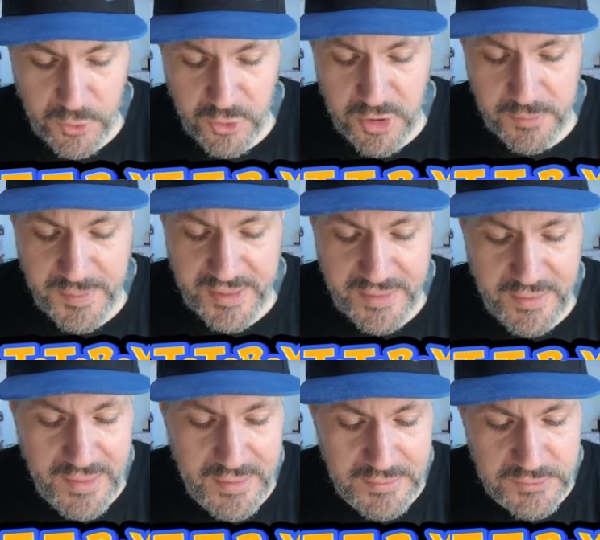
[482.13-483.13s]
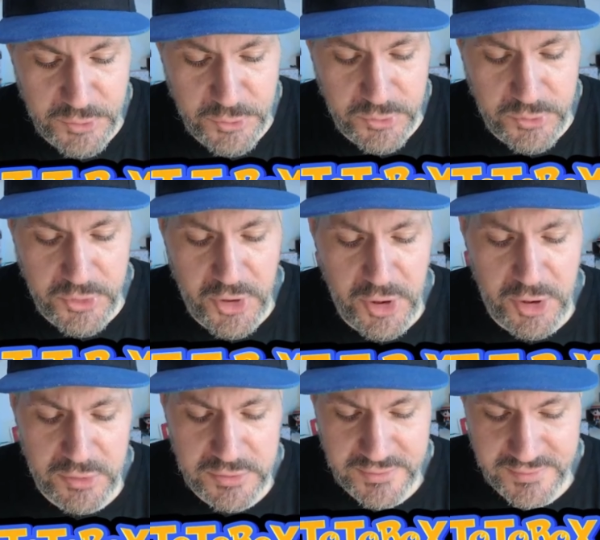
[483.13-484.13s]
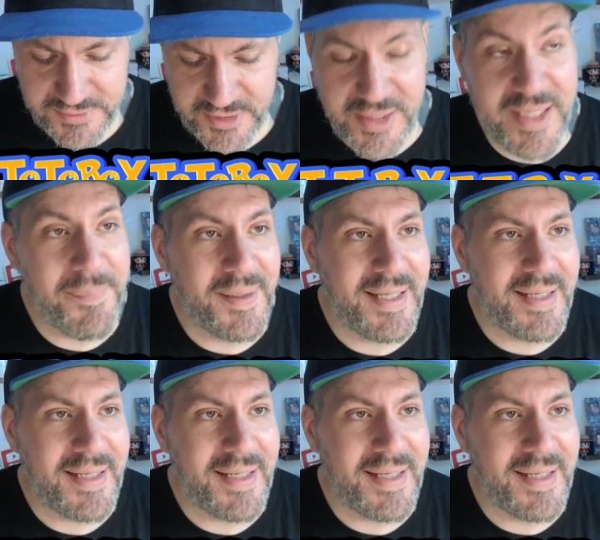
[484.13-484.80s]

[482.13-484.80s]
que le Godpack est là Ouh, non il n'est pas